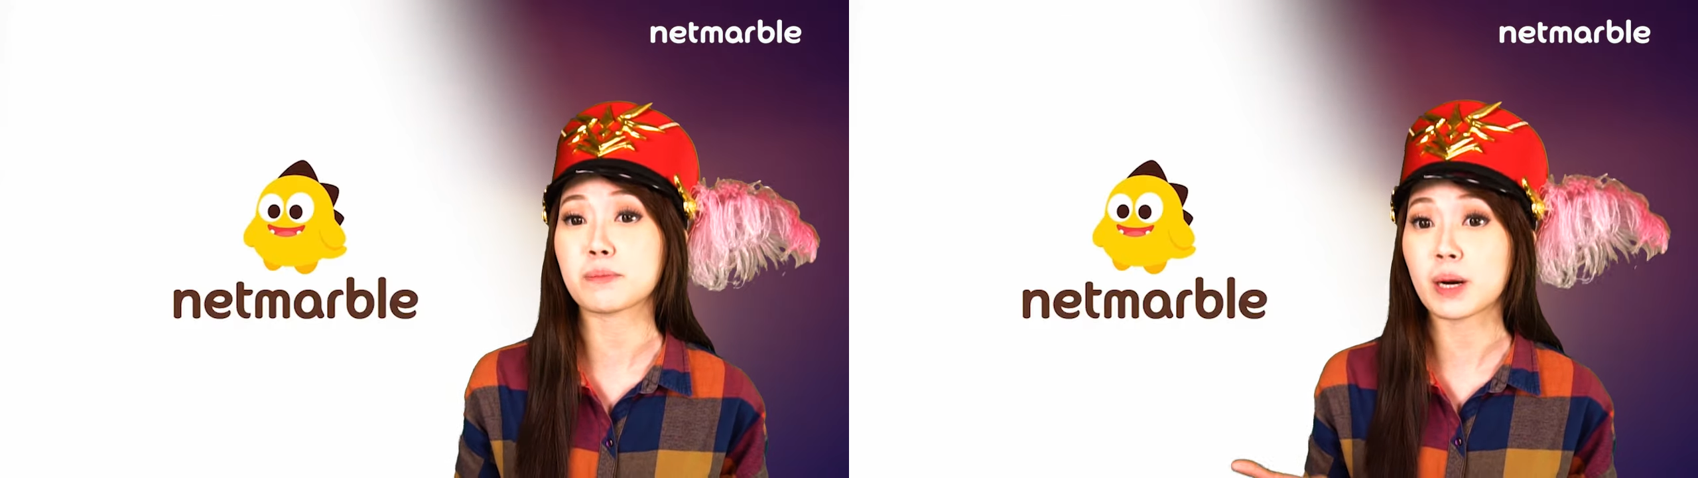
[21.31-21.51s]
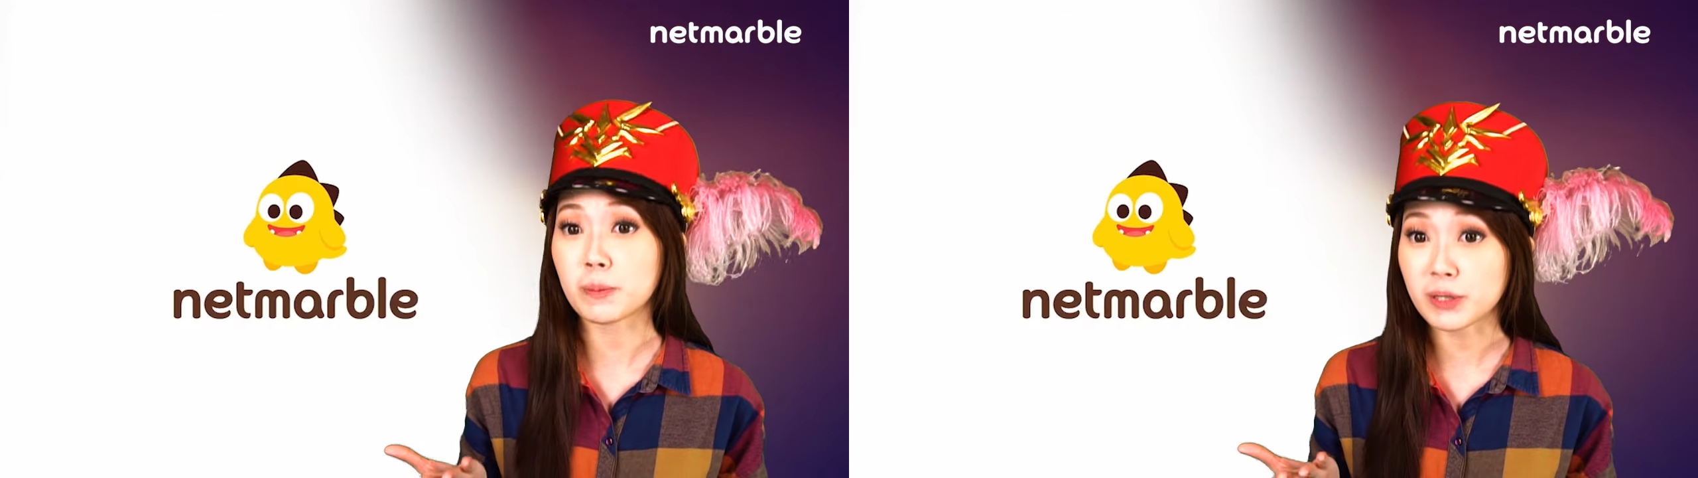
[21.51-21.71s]

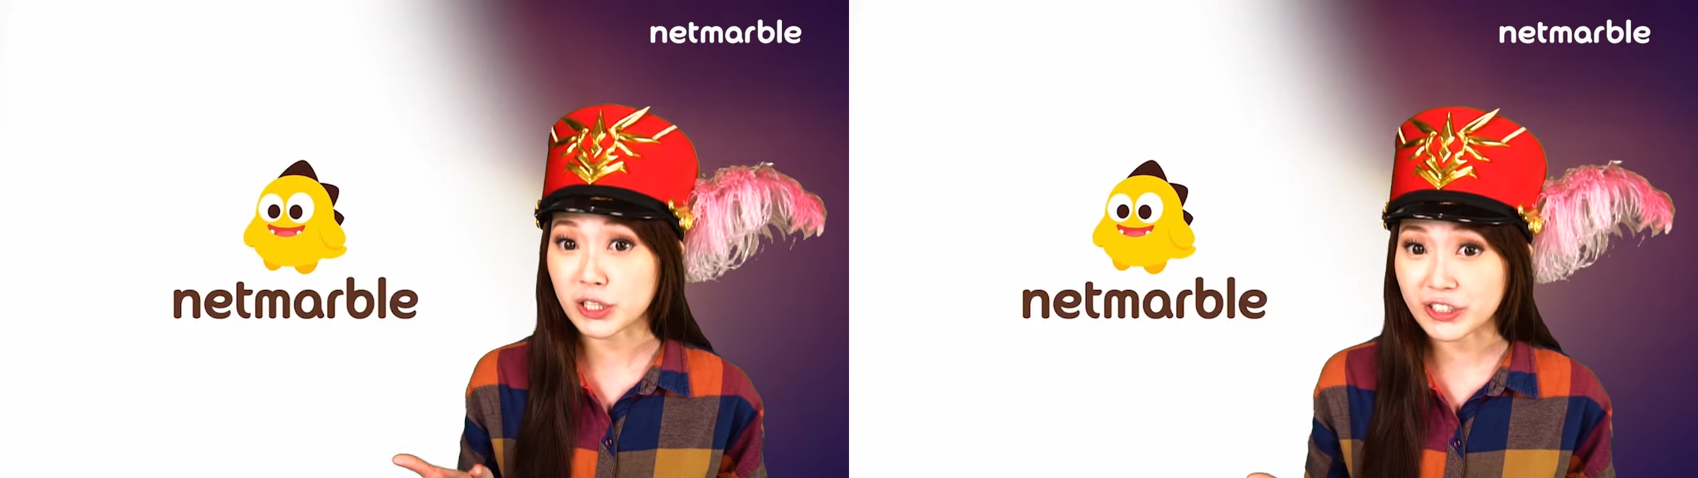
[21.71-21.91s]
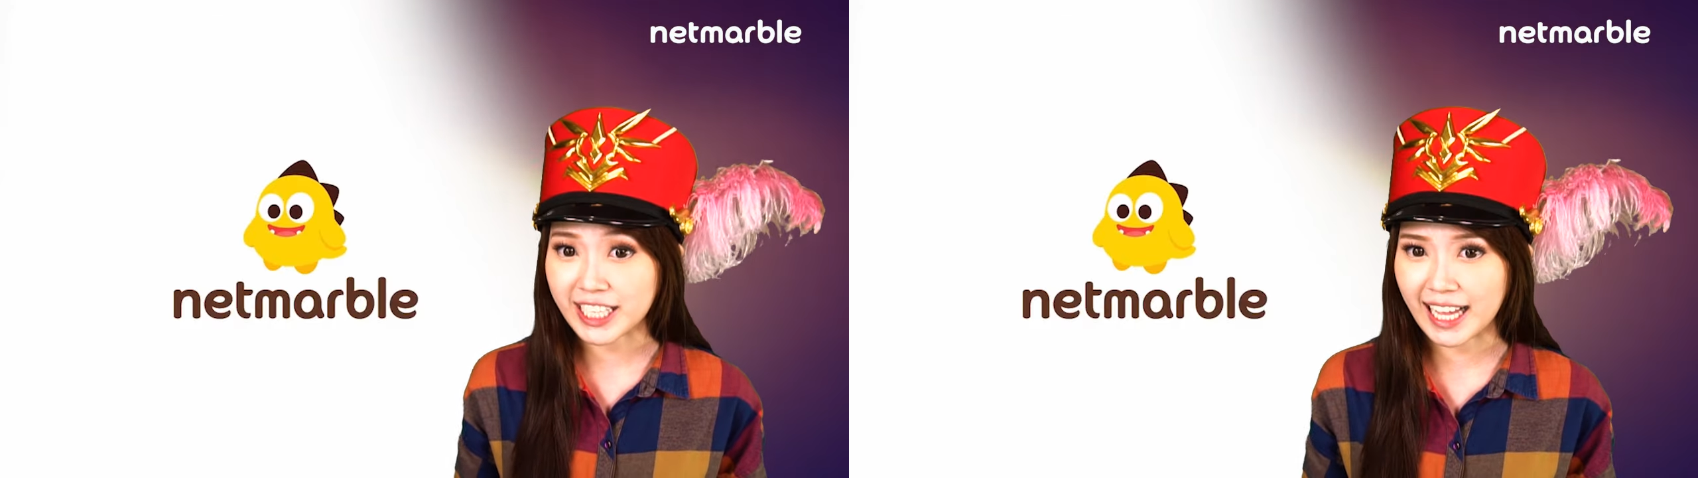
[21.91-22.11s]
Marble
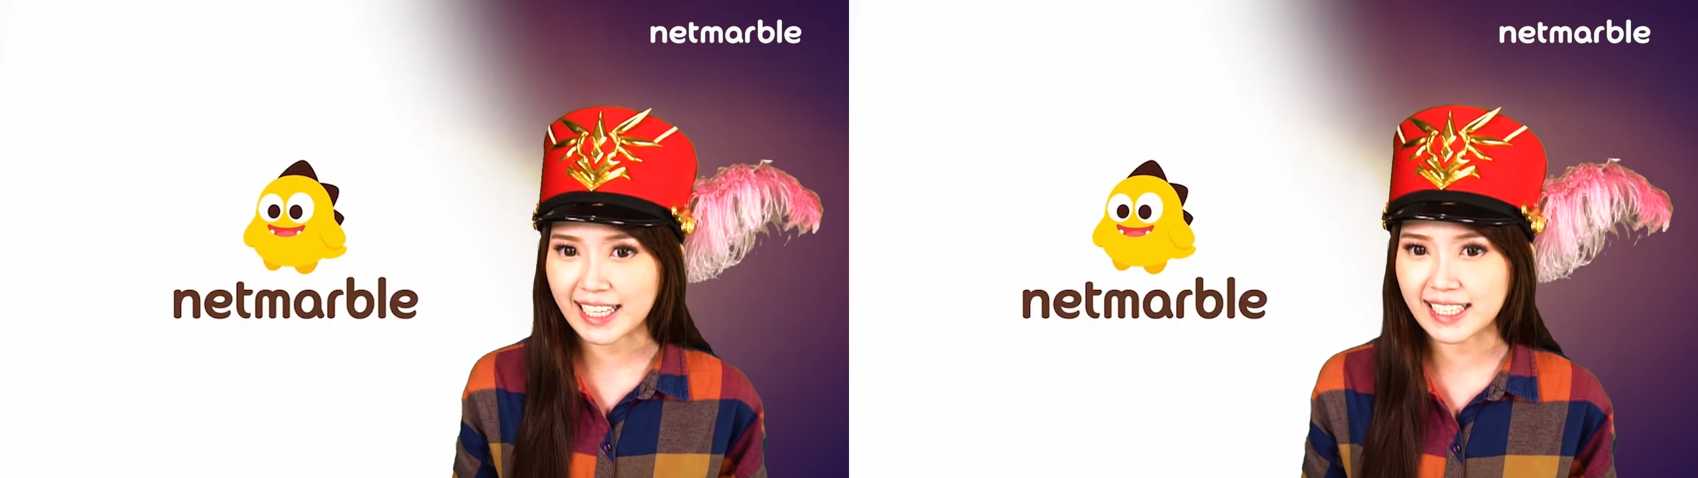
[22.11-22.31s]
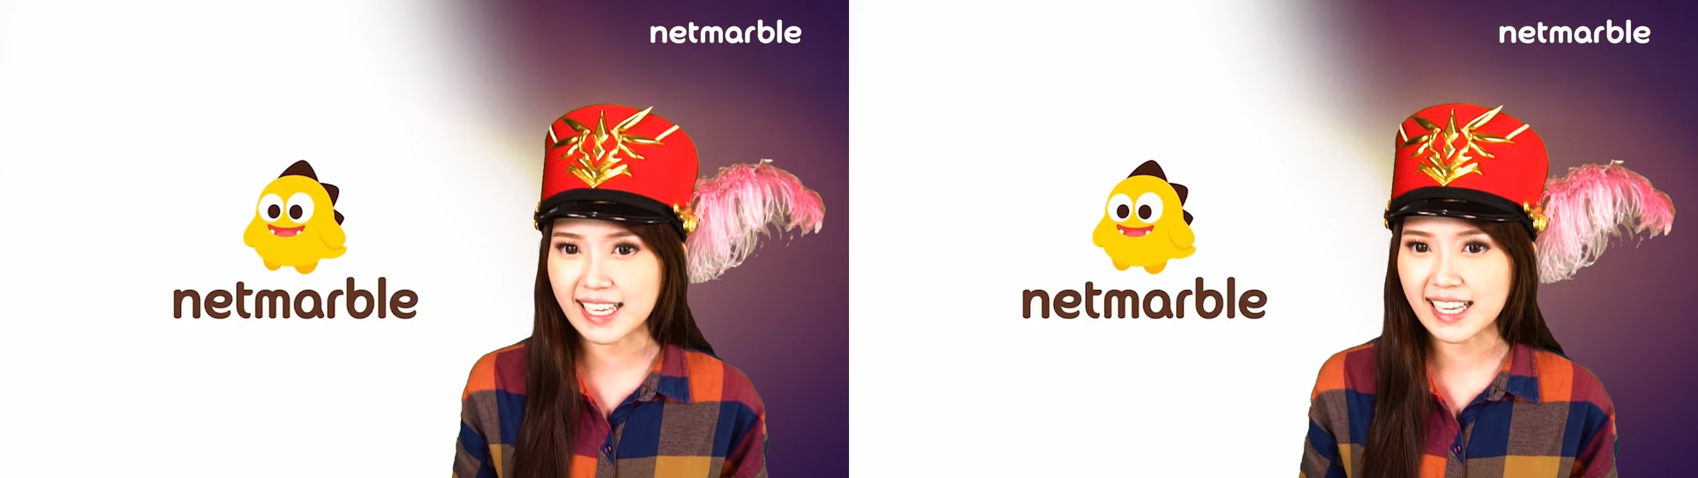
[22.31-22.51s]
News
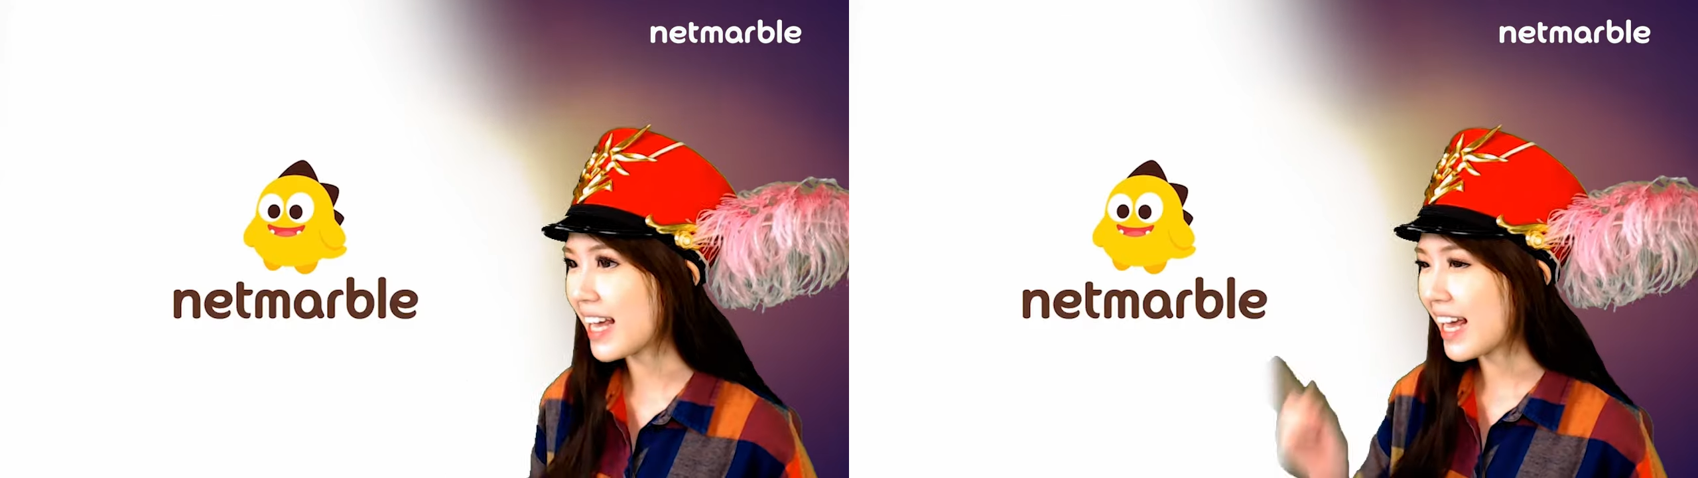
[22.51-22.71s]
kali ini.